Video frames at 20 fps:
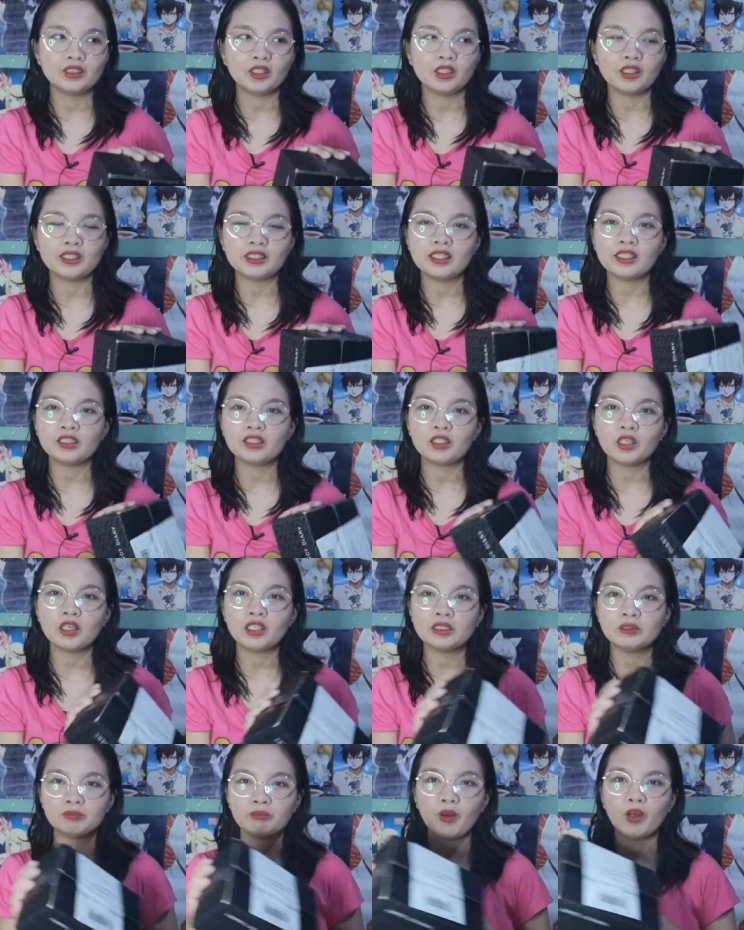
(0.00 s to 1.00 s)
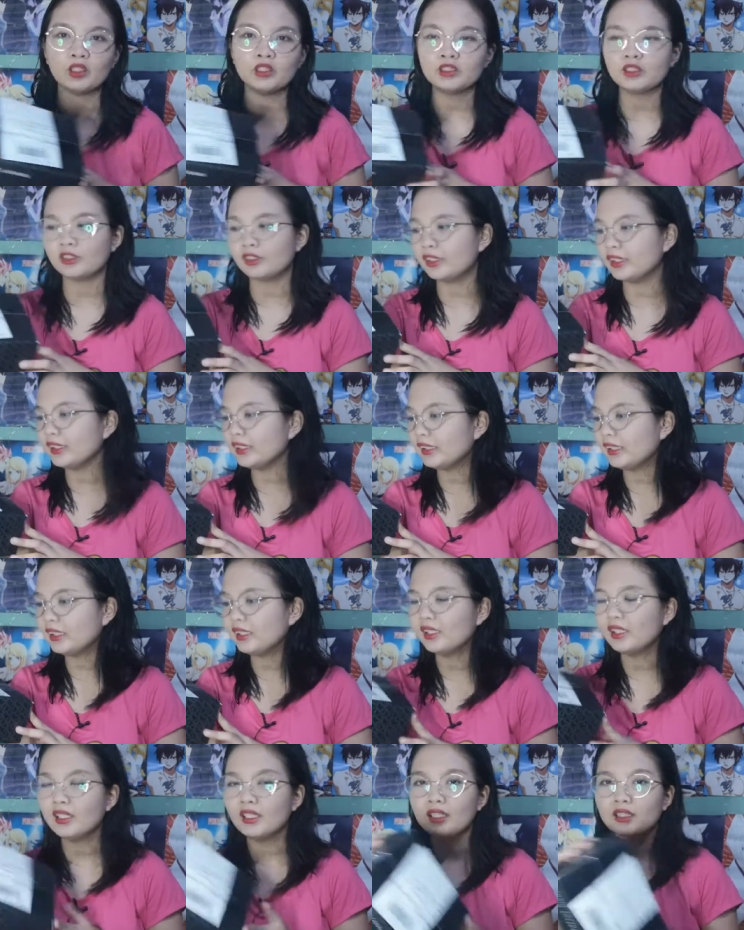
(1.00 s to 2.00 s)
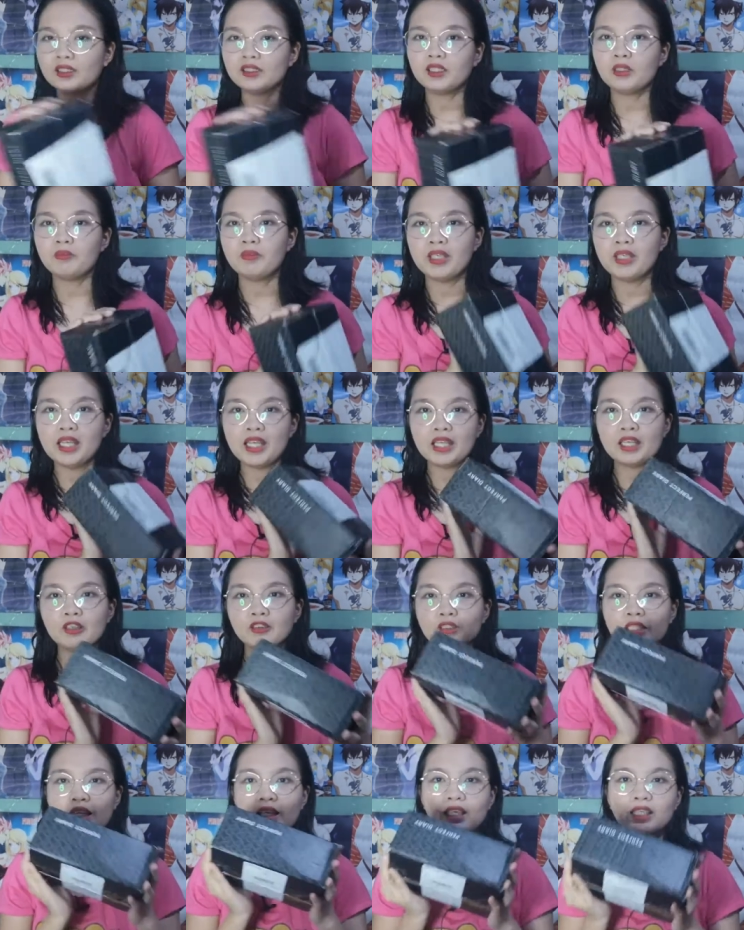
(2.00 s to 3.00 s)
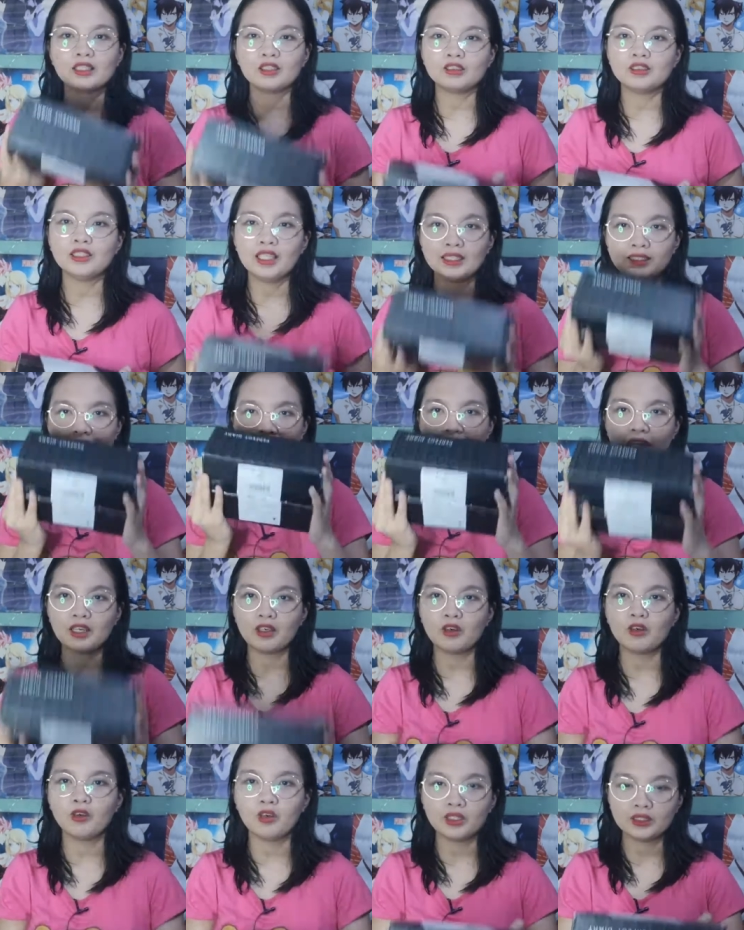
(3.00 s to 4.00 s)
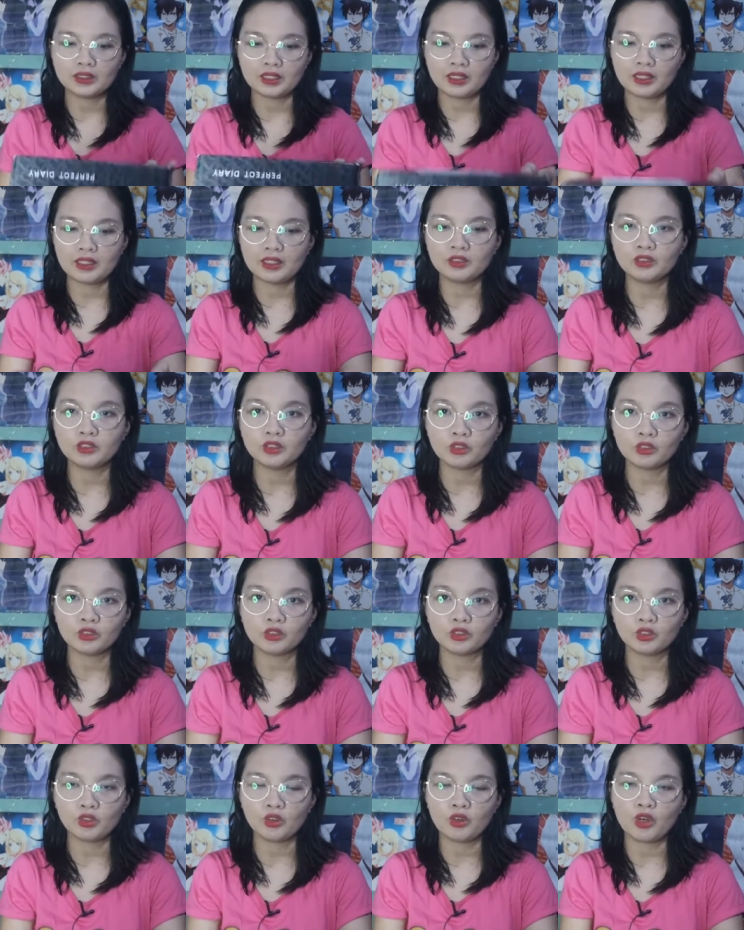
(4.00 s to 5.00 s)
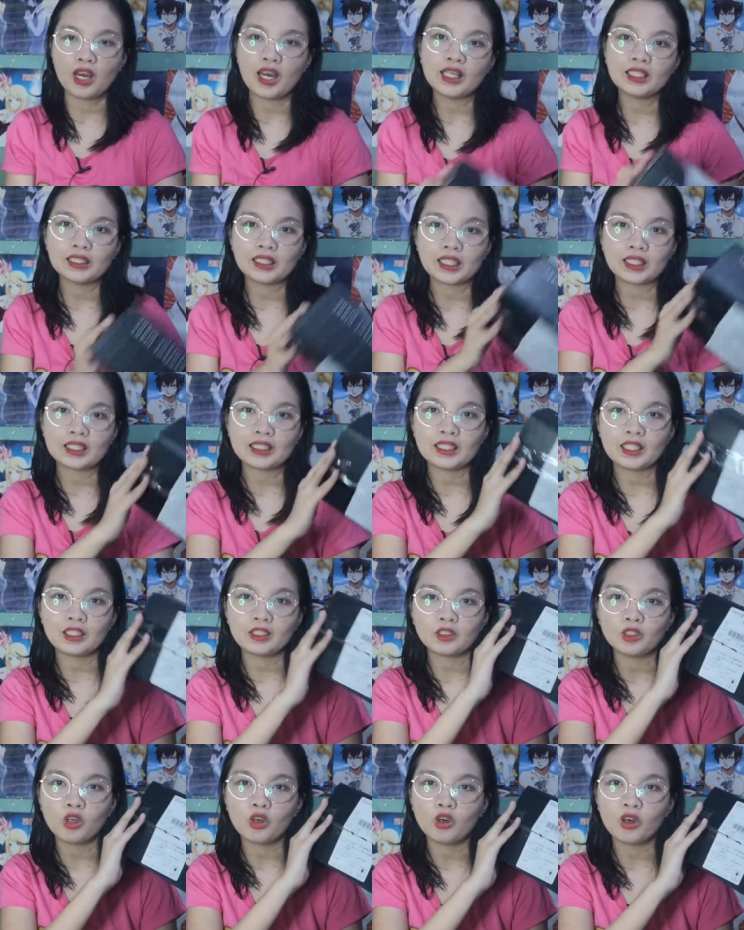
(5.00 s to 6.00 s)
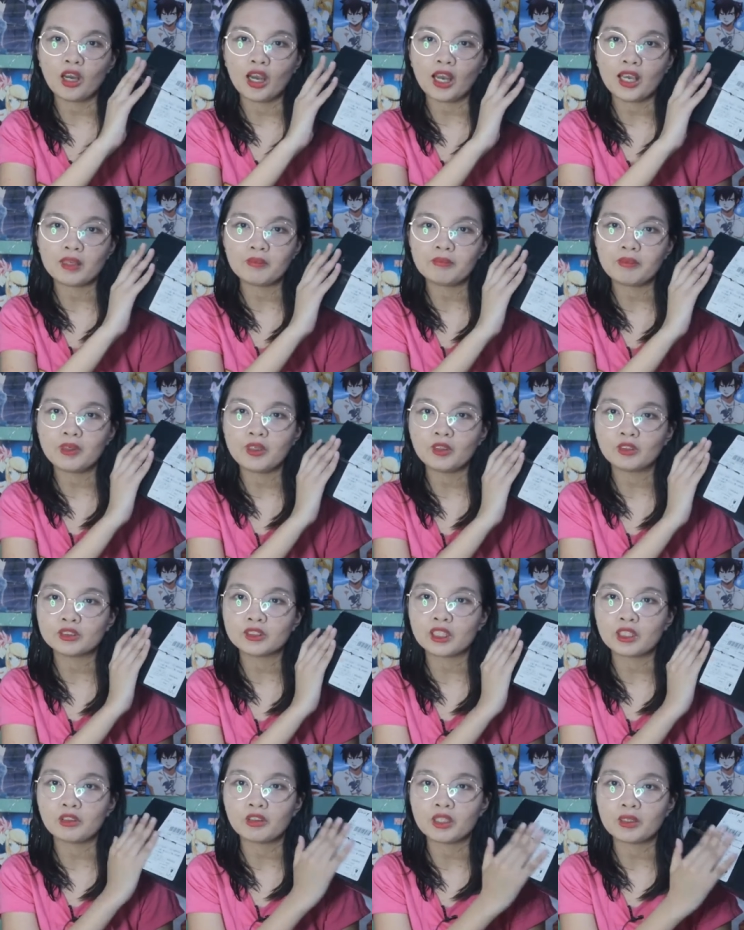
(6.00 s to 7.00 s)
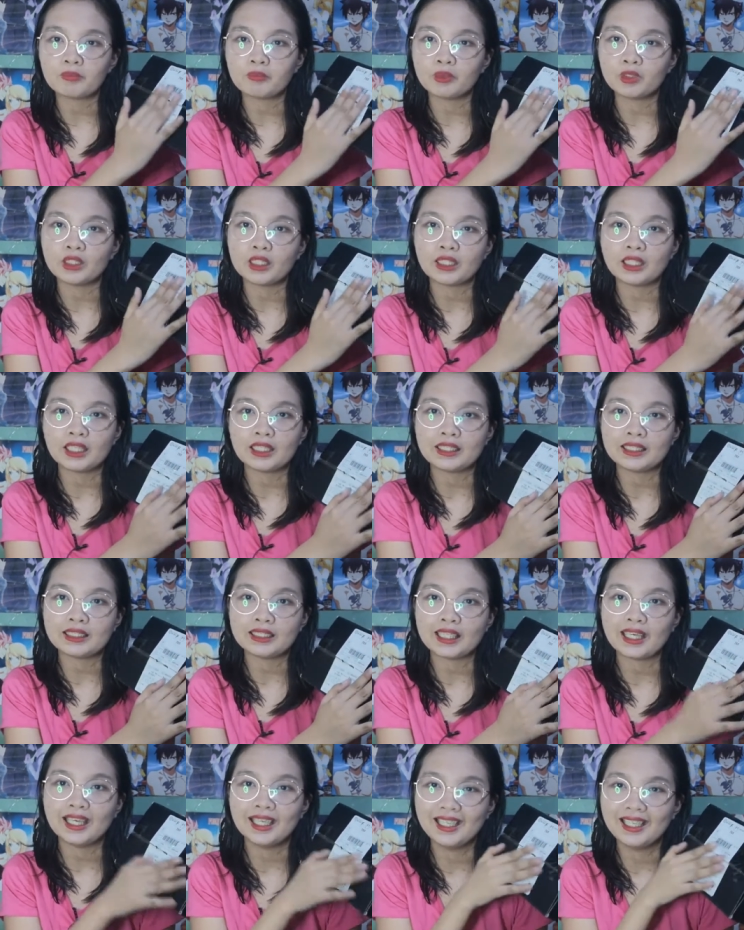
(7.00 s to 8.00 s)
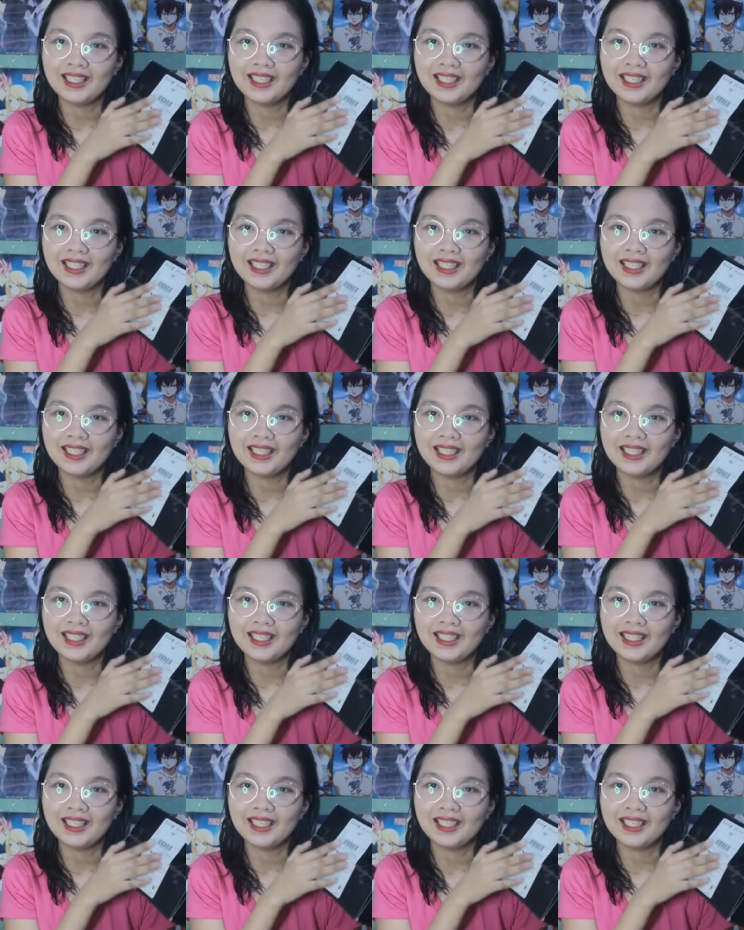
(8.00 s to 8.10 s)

So, hindi to sponsored. So, binili ko talaga to, sinadya ko kasi gusto-gusto ko. At nakikita nyo, ay binuksan ko na po yan kanina.